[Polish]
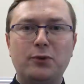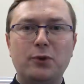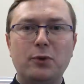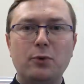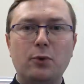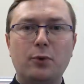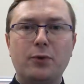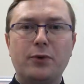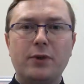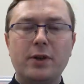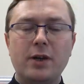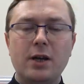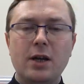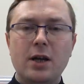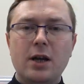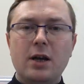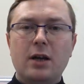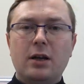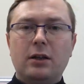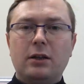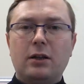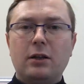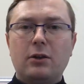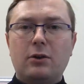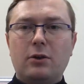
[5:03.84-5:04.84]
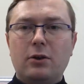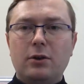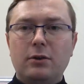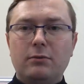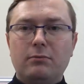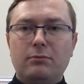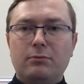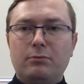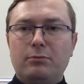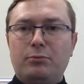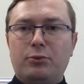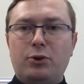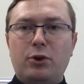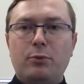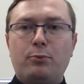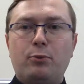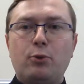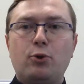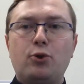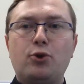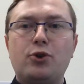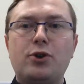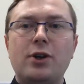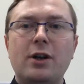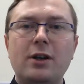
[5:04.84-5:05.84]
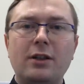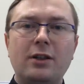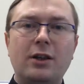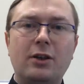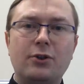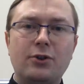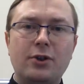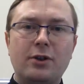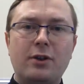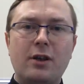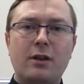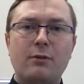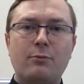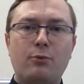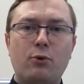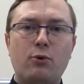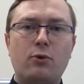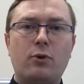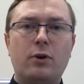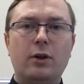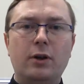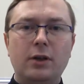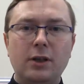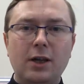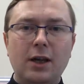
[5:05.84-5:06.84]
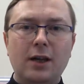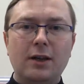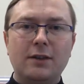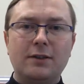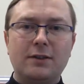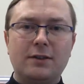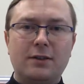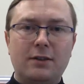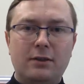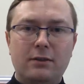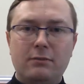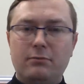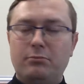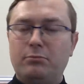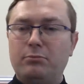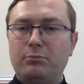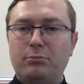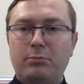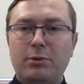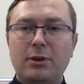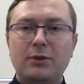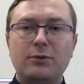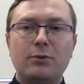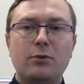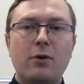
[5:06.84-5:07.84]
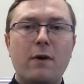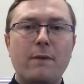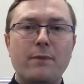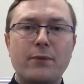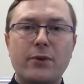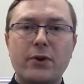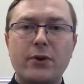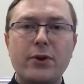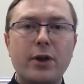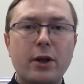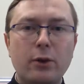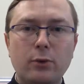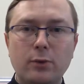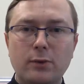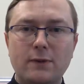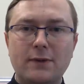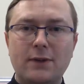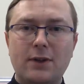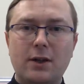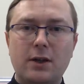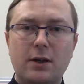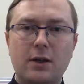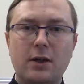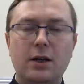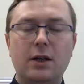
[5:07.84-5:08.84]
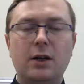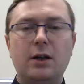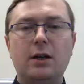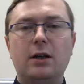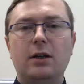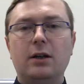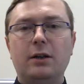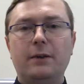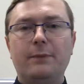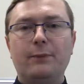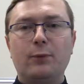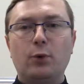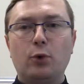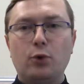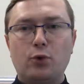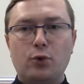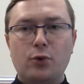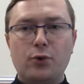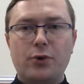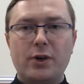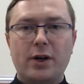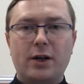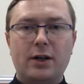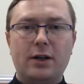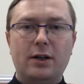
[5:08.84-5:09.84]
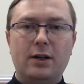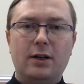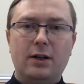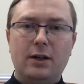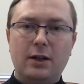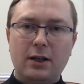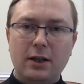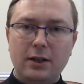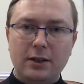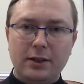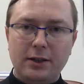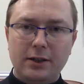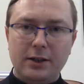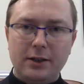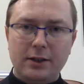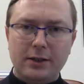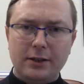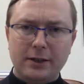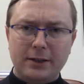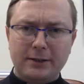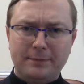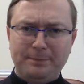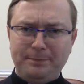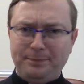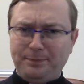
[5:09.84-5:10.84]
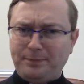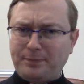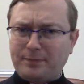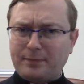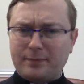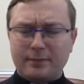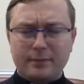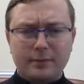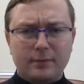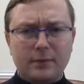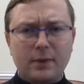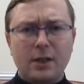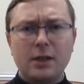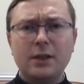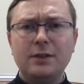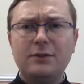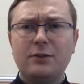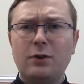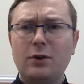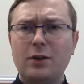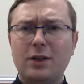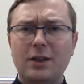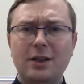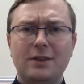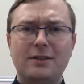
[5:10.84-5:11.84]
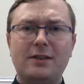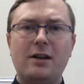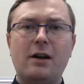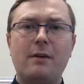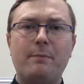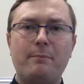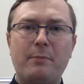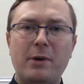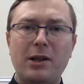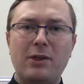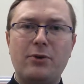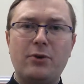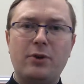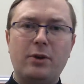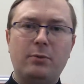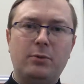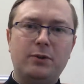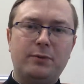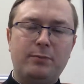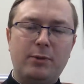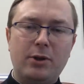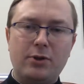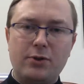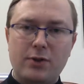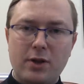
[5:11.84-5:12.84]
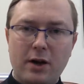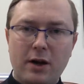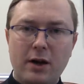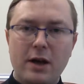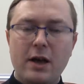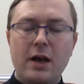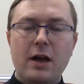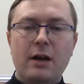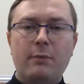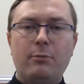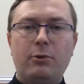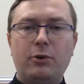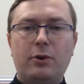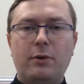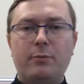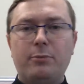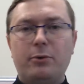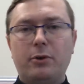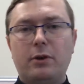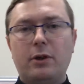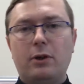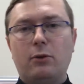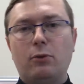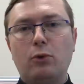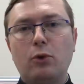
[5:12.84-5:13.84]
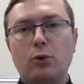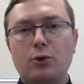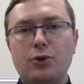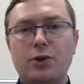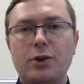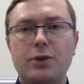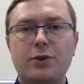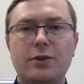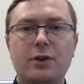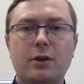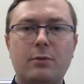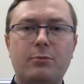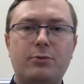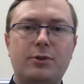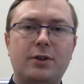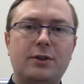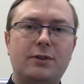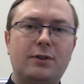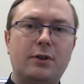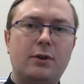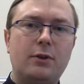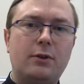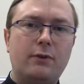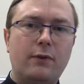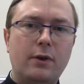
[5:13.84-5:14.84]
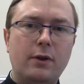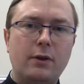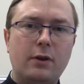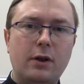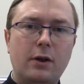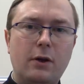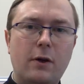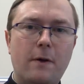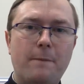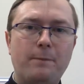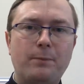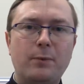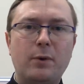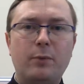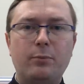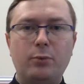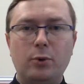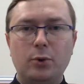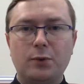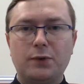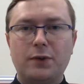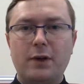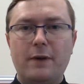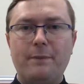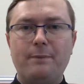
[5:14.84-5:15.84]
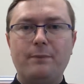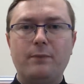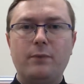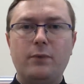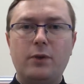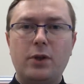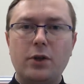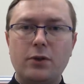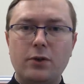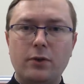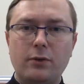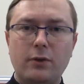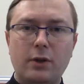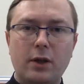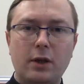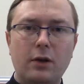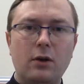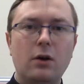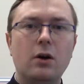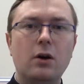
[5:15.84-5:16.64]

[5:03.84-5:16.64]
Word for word: absolutny, tylko przypuszczenie, że ten Bóg jest, bazujące na ludzkich uczuciach religijnych. Jest to herezja bardzo niebezpieczna, potępiona uroczyście przez świętego Piusa X,